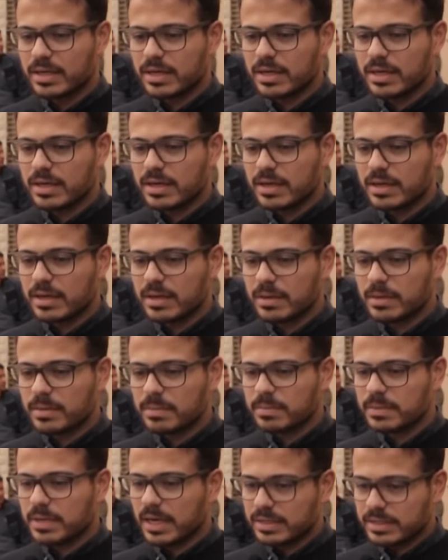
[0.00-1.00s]
آه،
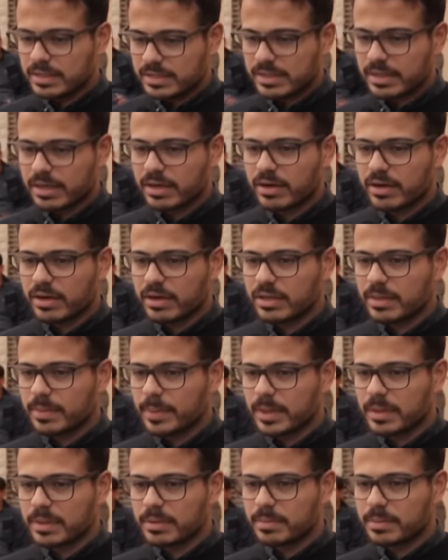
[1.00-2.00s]
تحت استقرار
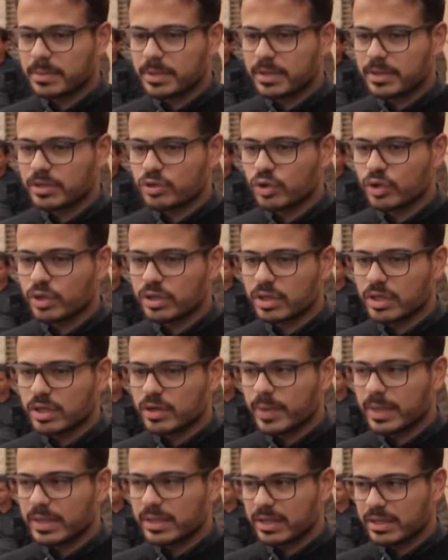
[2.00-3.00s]
طبعا بجهد
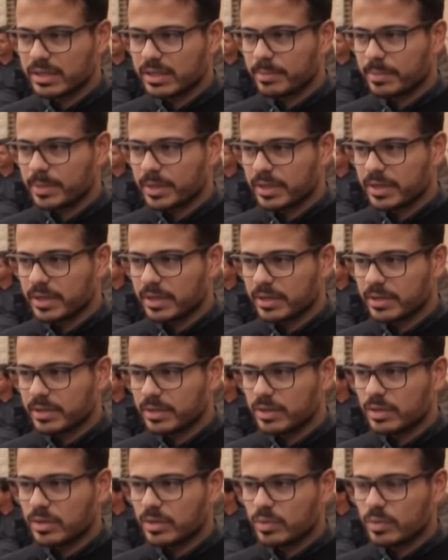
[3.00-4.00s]
الكوادر الطبيه
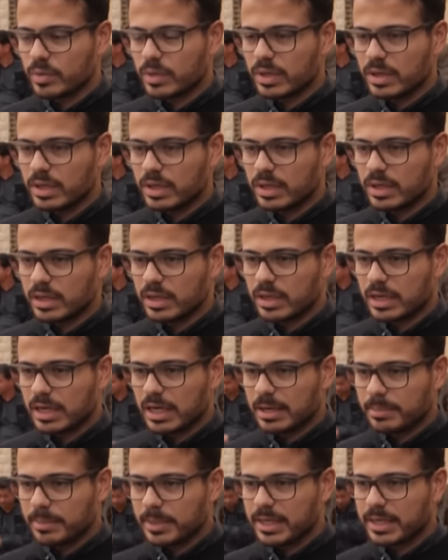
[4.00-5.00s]

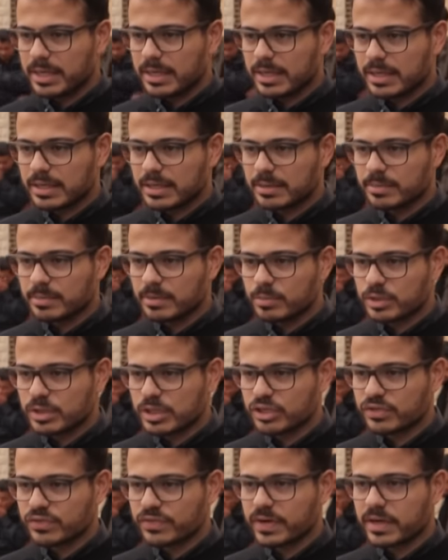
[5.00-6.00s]
والعاملين يعني
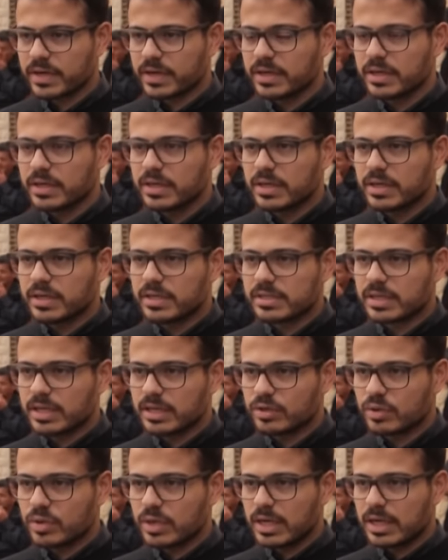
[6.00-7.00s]
بالمستشفى
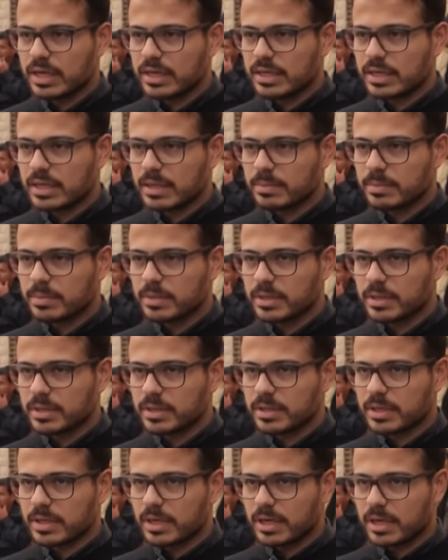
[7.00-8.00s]
صحته الان عم
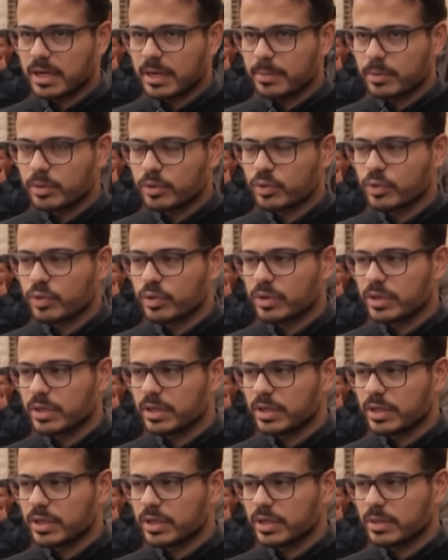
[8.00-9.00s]
يعني عم بتكون
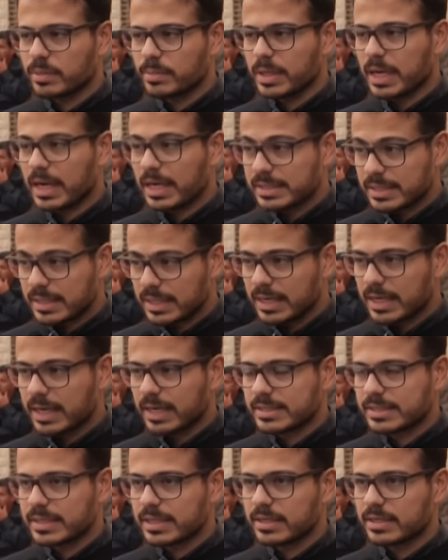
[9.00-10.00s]
آه، من احسن
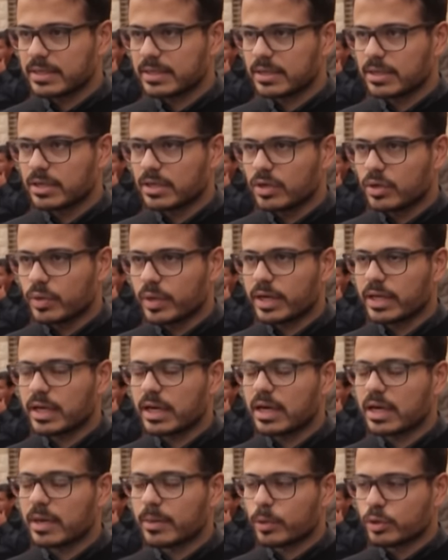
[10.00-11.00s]
لاحسن
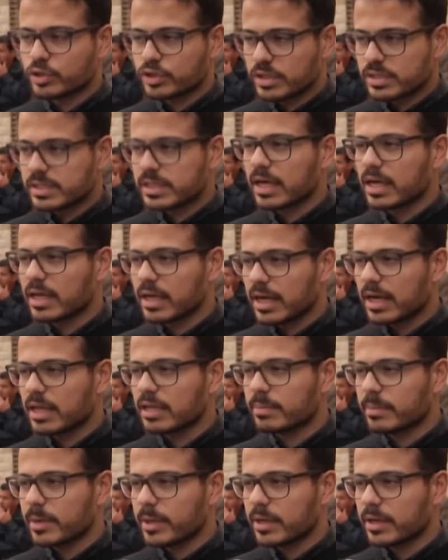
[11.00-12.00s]
خلال 24 ساعه
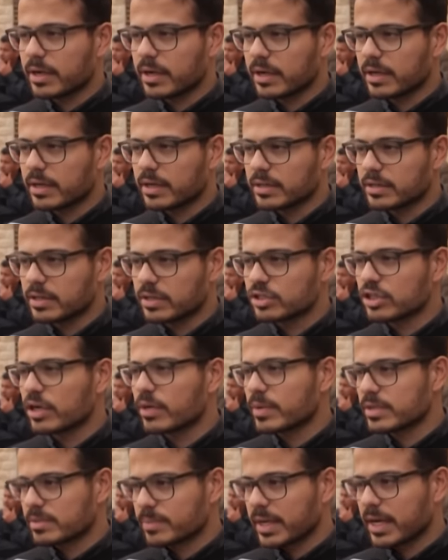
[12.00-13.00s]
القادمه رح
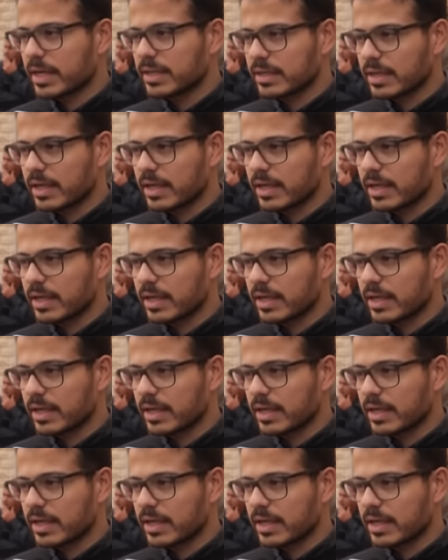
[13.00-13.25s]
تتجاوز مرحله